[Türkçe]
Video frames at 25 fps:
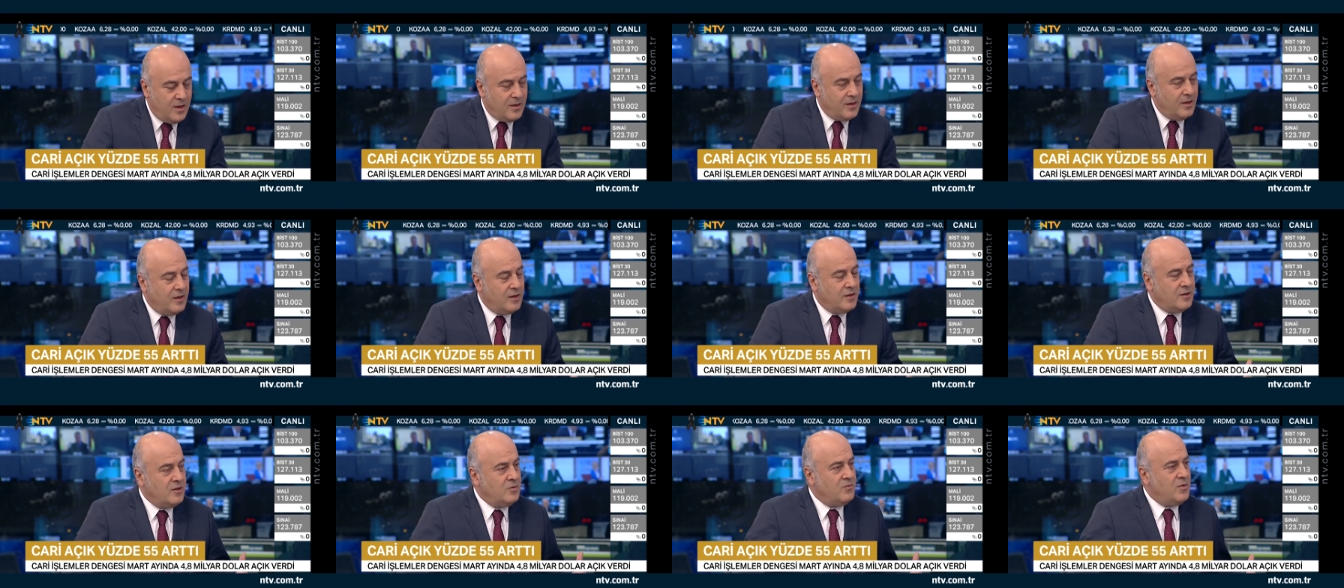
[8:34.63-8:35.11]

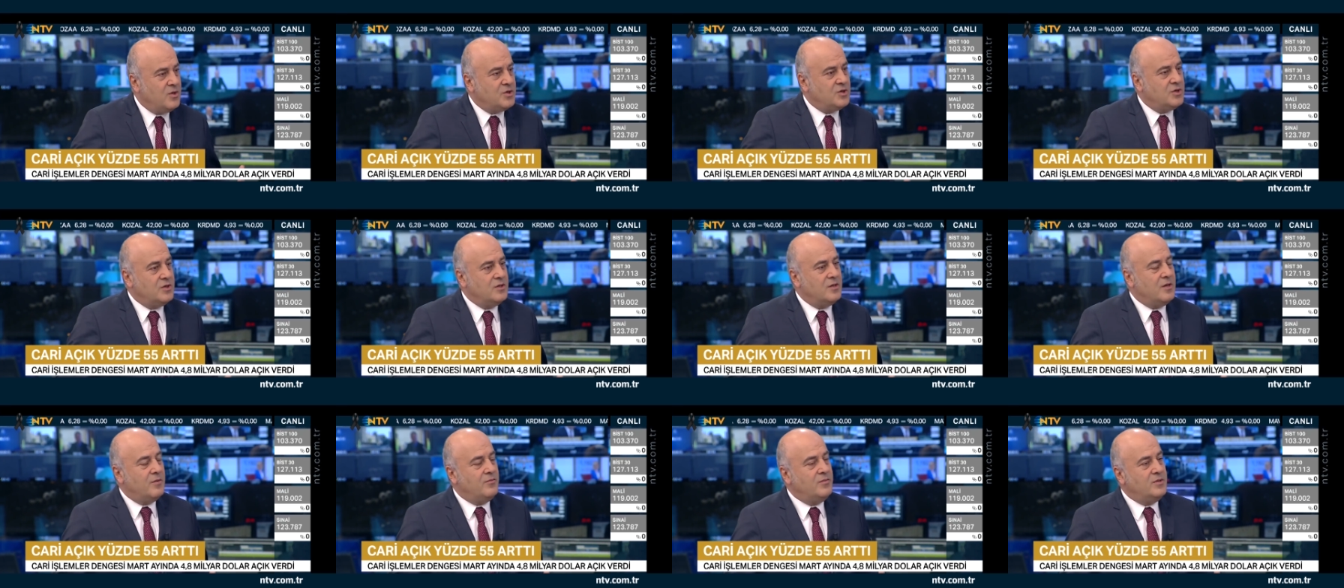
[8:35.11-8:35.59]
E,
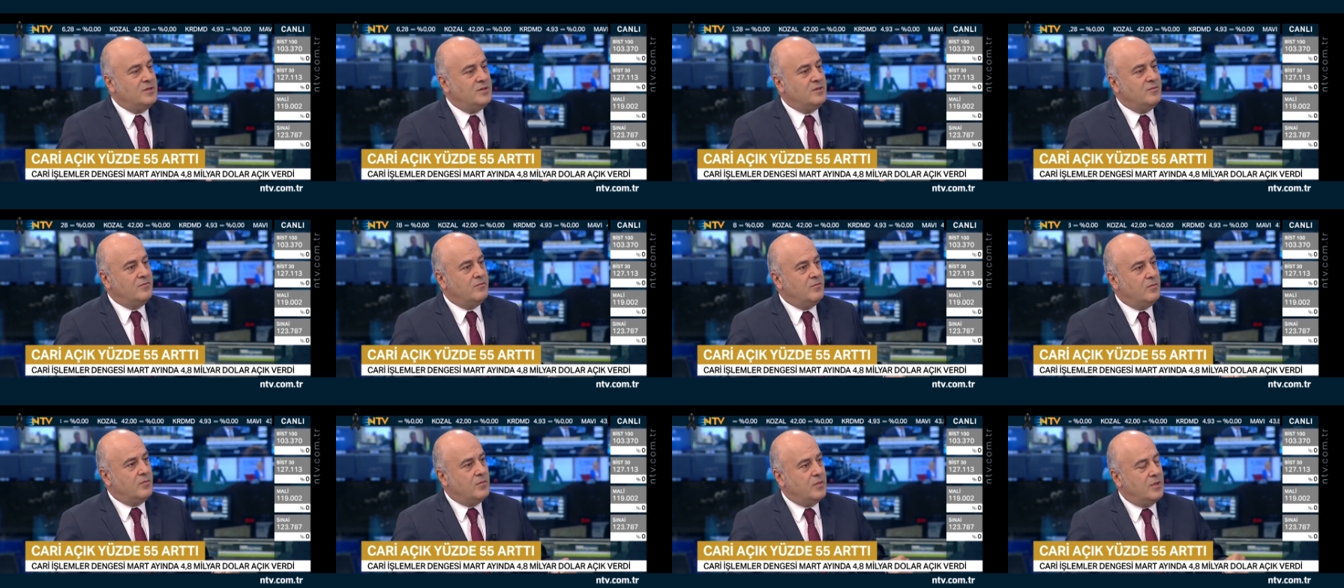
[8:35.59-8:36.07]
yılbaşında
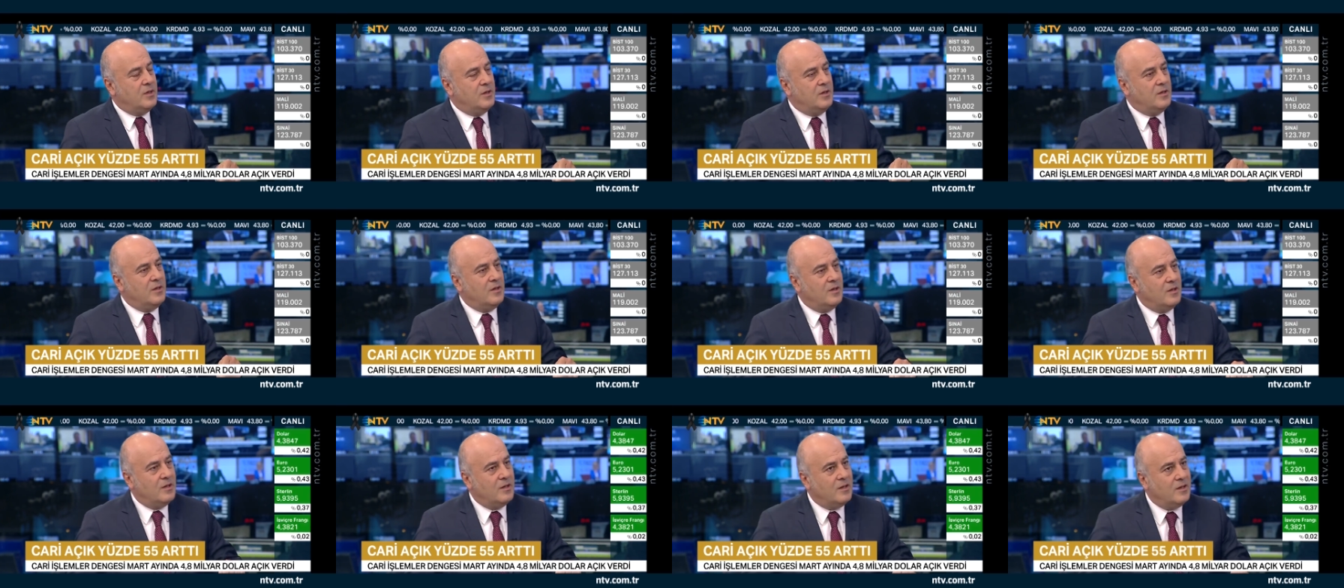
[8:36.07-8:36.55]
bizim e,
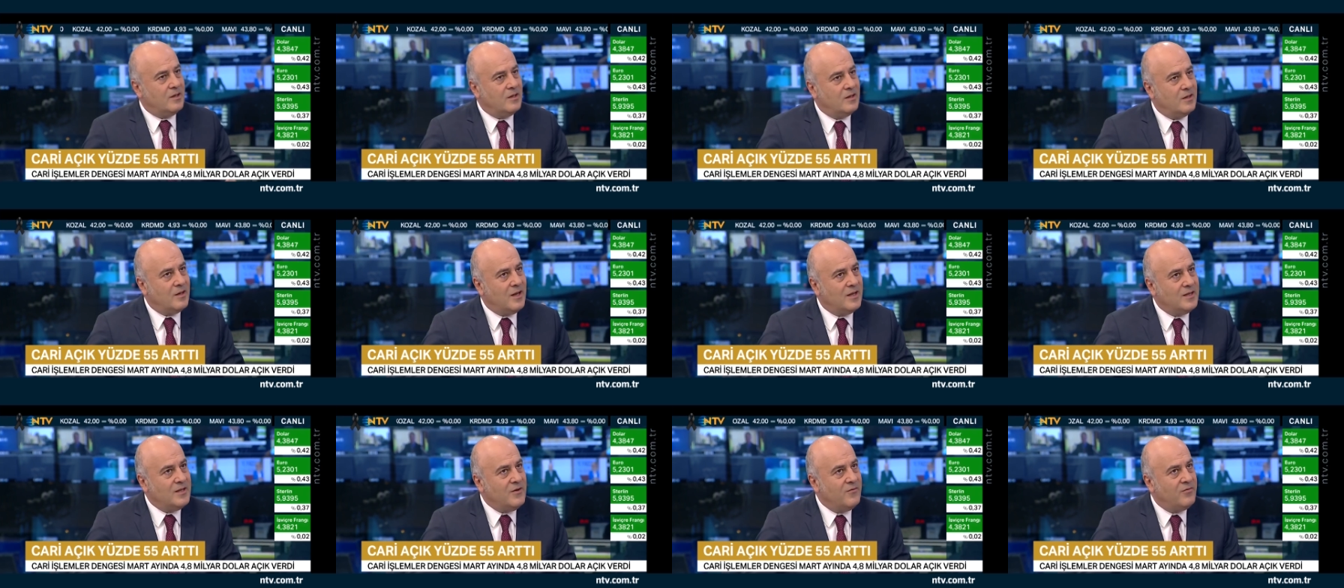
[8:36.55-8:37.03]

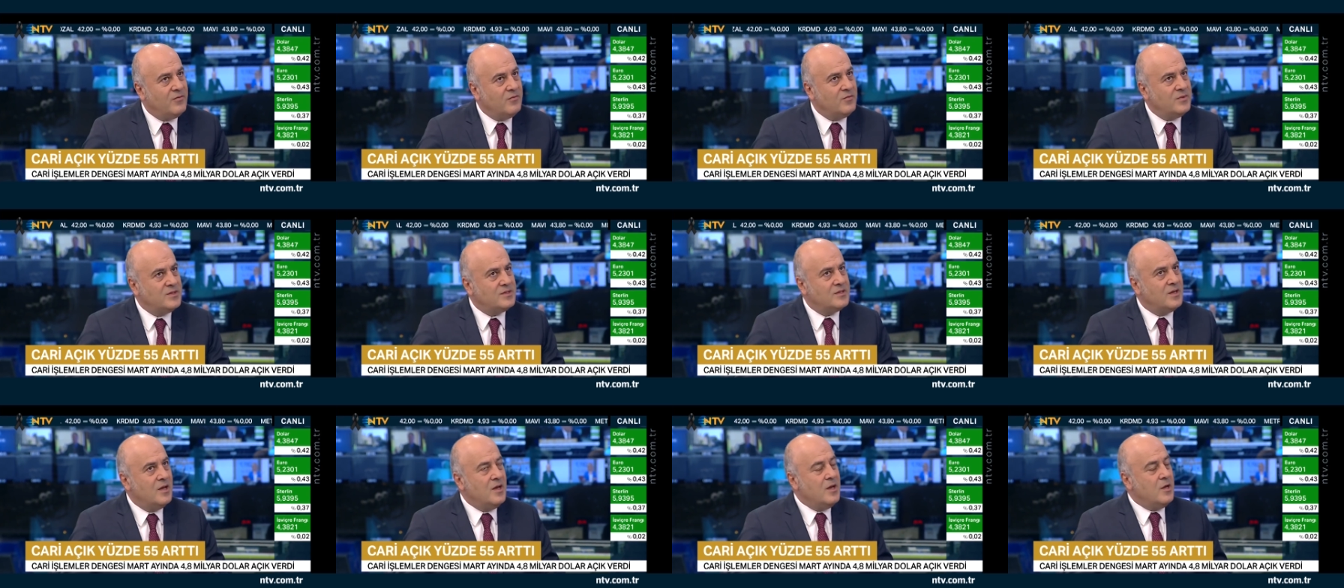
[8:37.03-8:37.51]

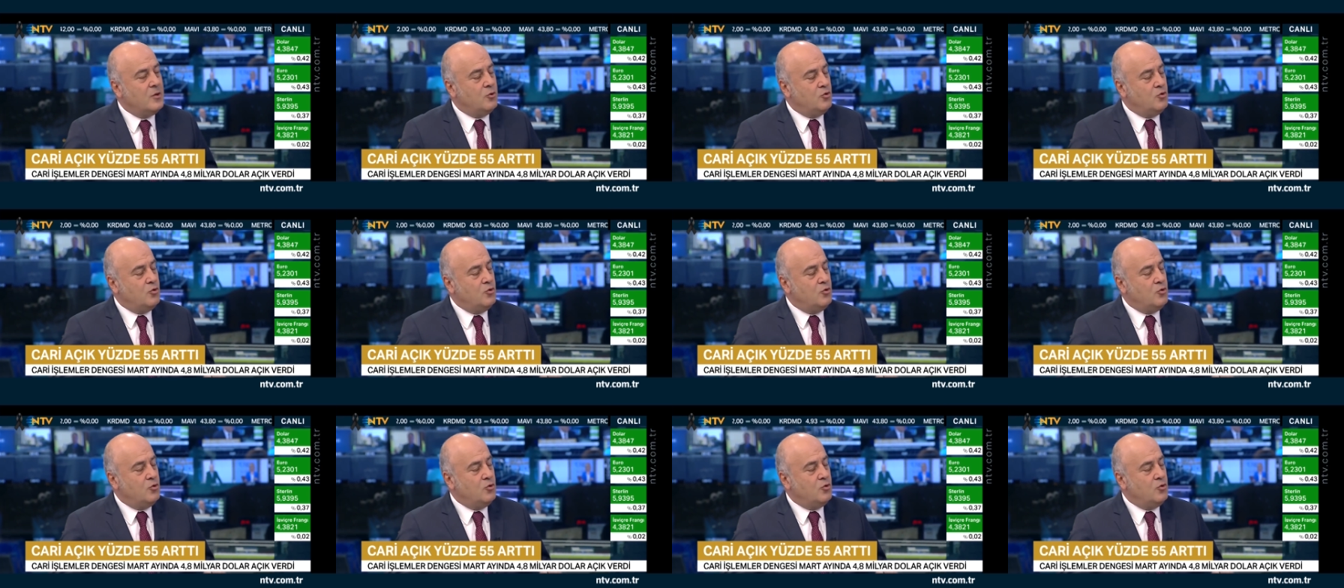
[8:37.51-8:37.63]
hedefimiz